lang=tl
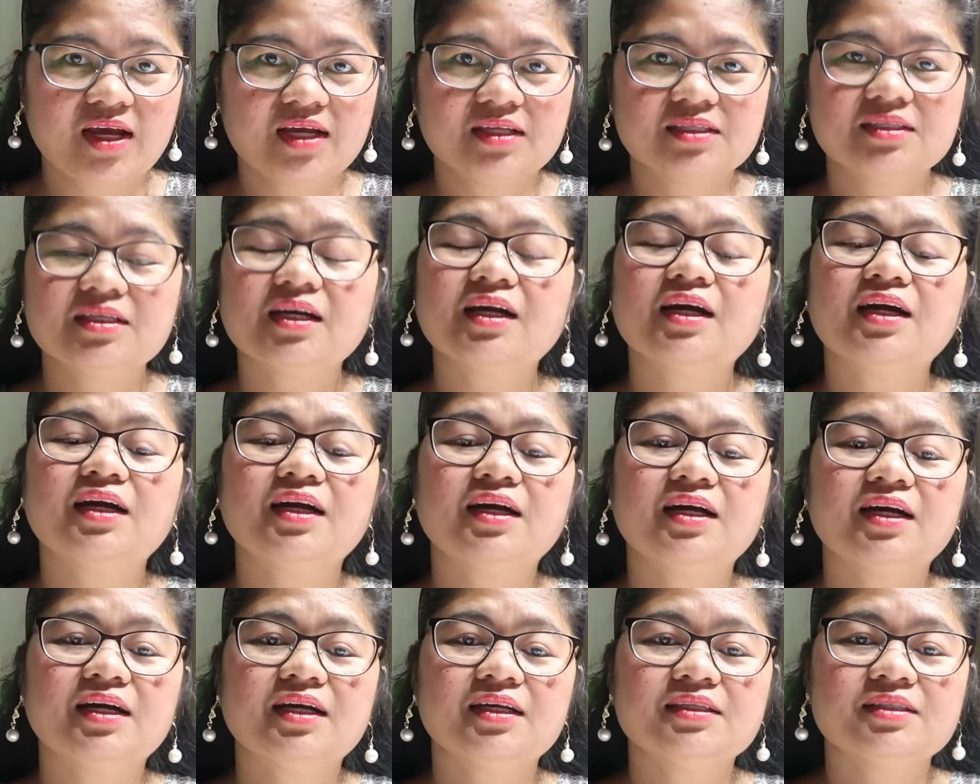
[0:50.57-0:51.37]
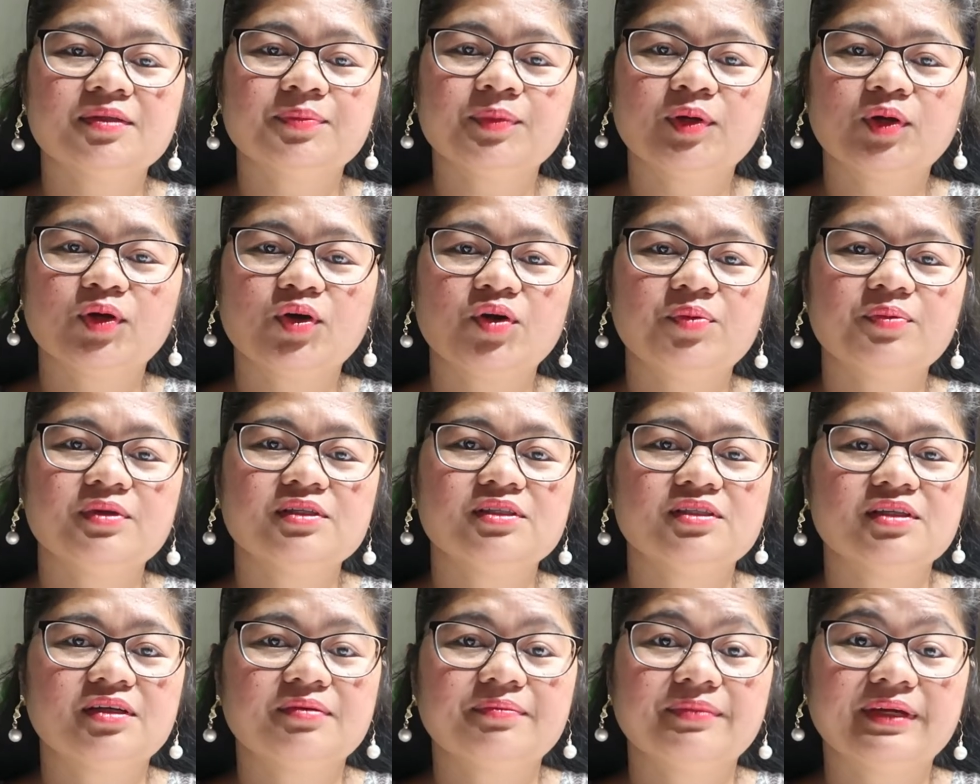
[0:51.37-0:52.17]
Saka sa mga
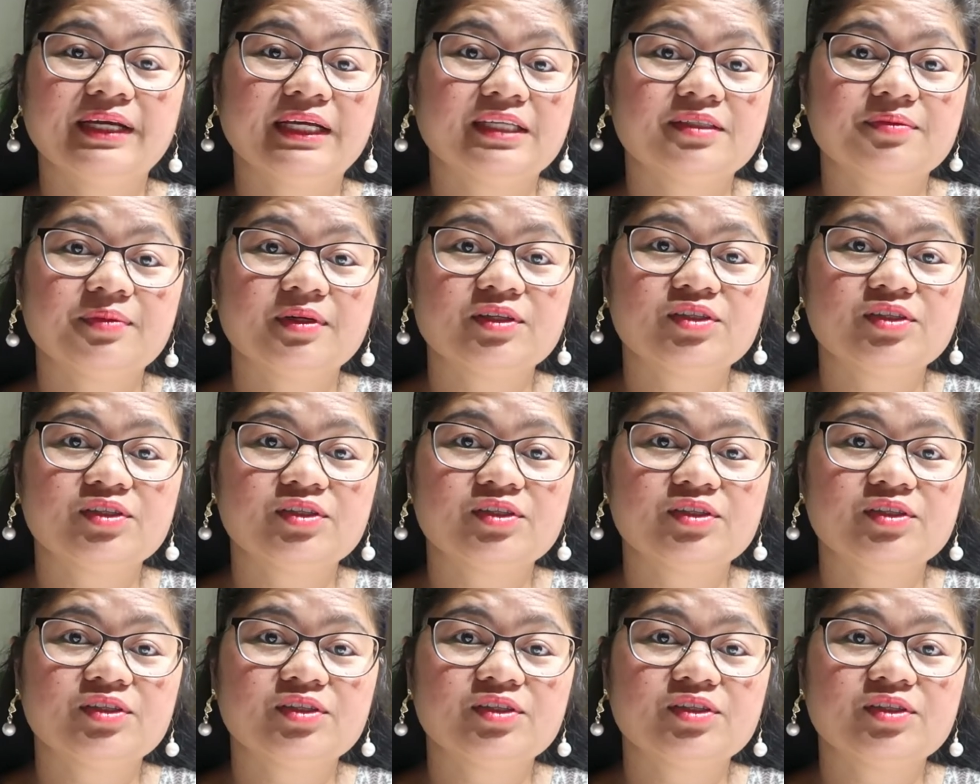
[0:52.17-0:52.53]
comments dyan best,